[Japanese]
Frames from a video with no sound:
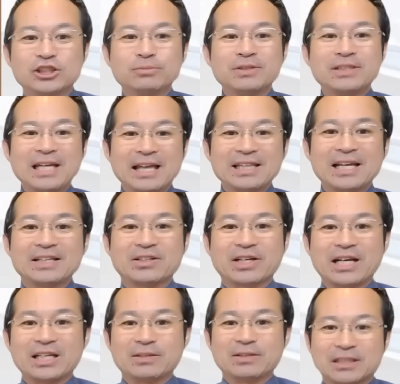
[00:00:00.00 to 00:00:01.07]
自分でやんないとい
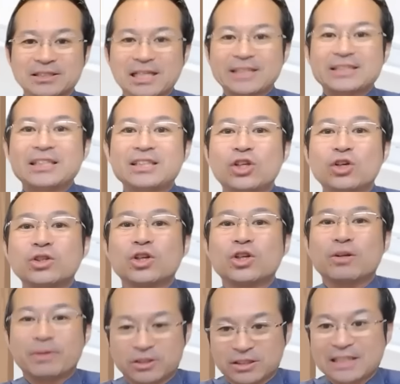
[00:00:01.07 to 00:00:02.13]
けないと思うけど、写真撮っと
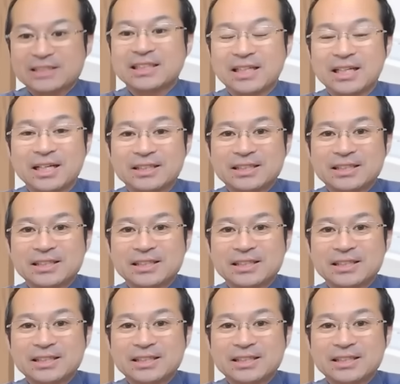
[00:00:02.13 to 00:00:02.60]
きましょう、写真。